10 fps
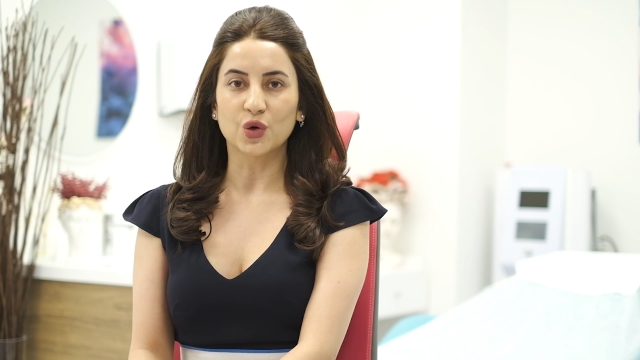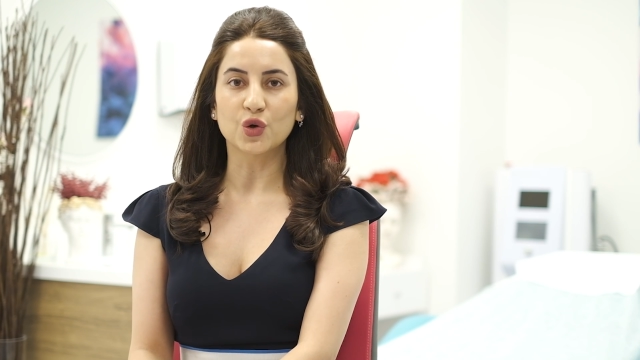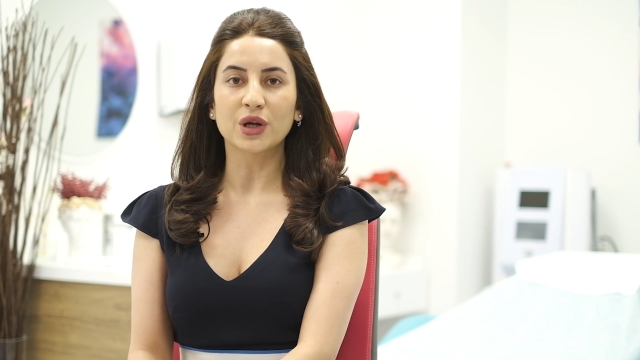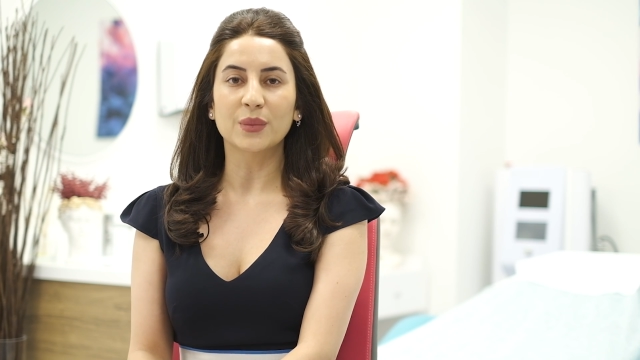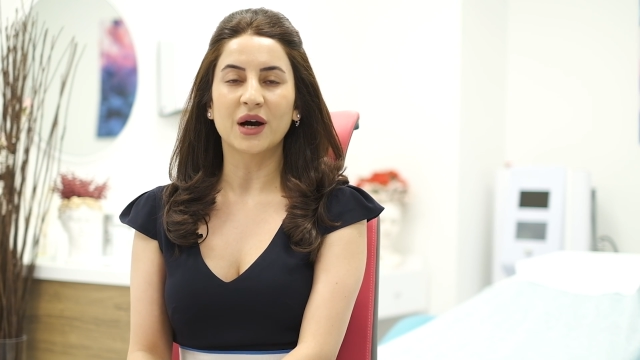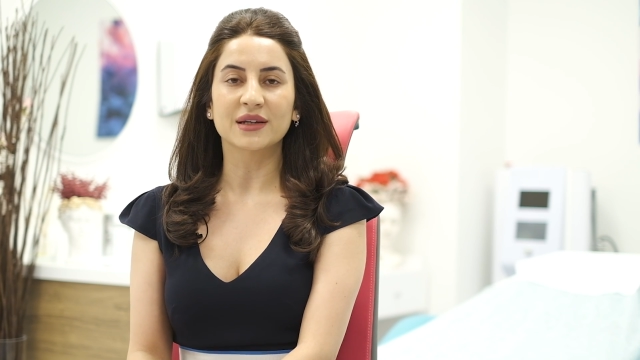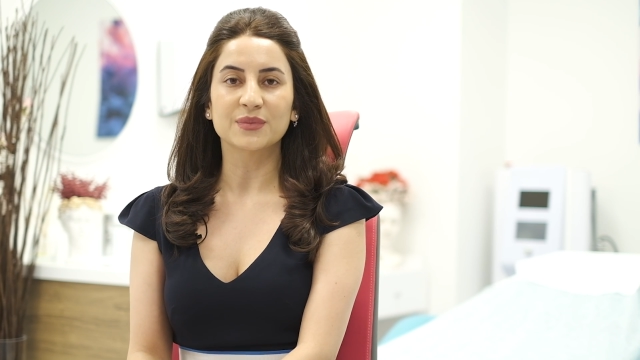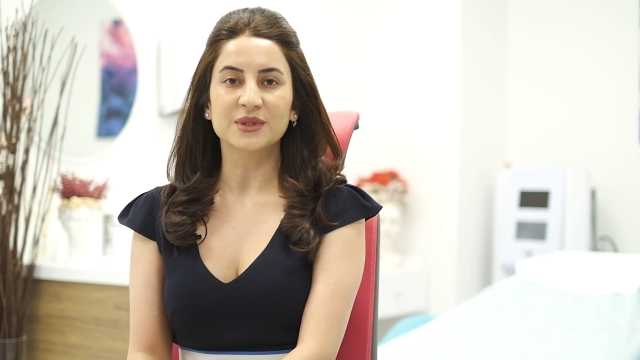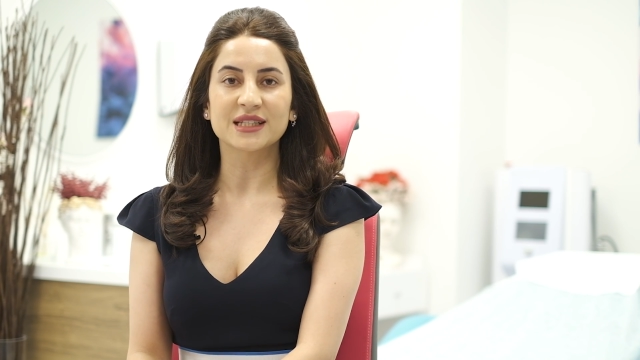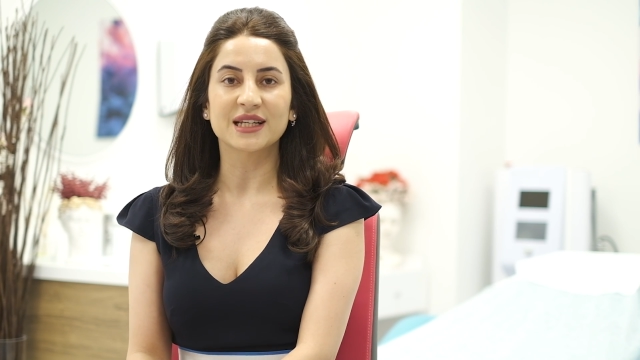korona
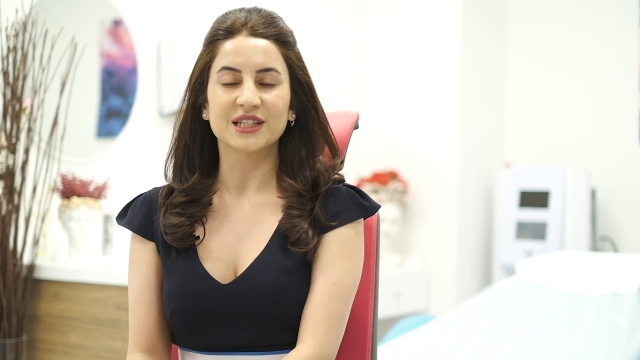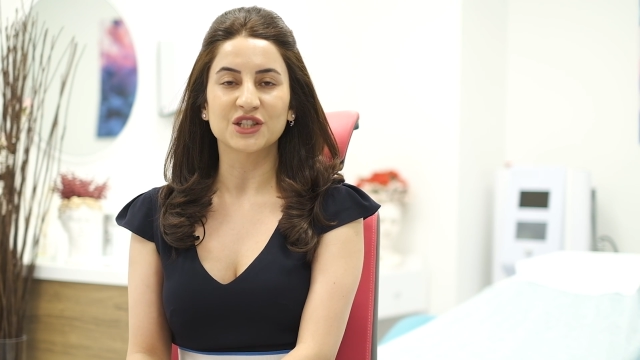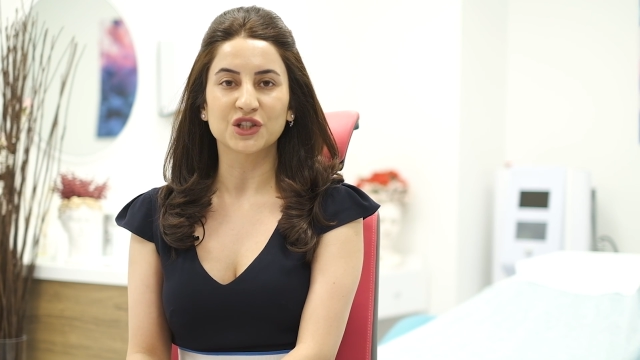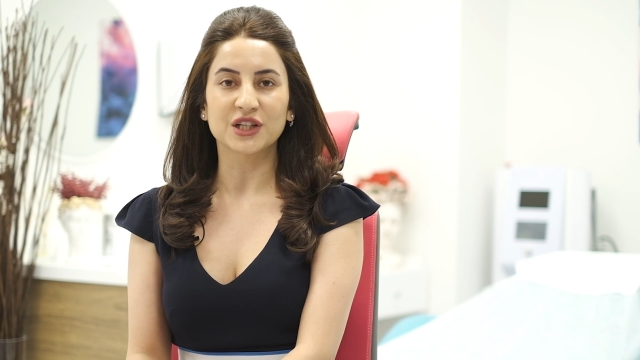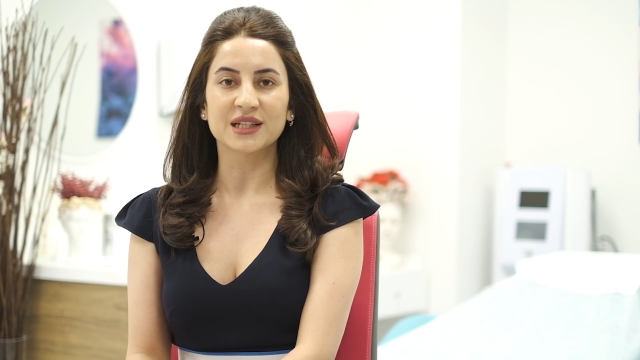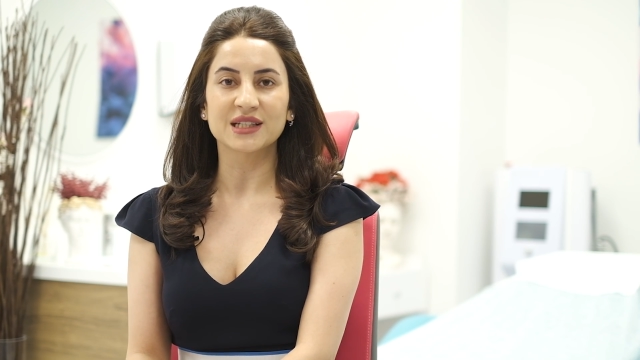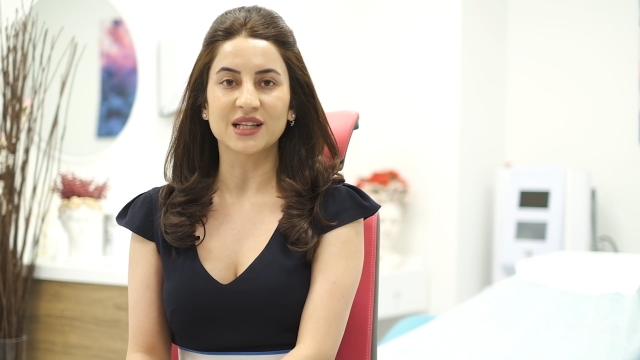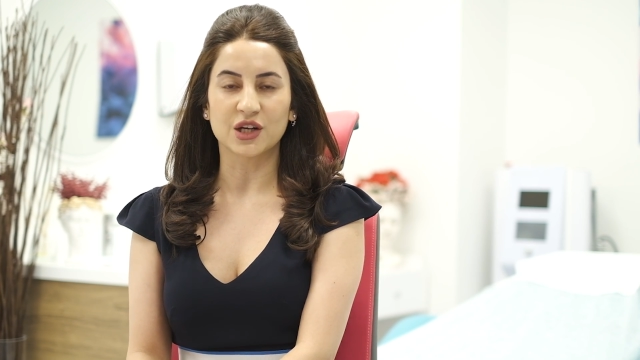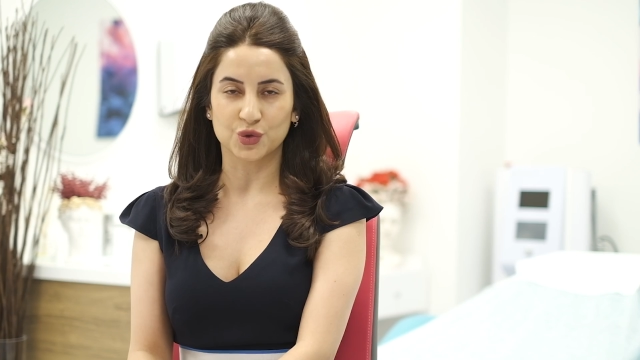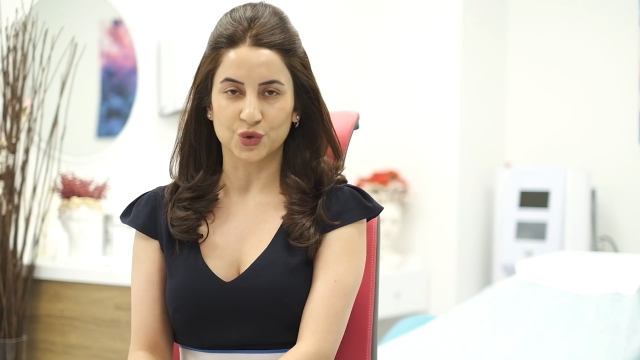pandemisiyle ilişkili saç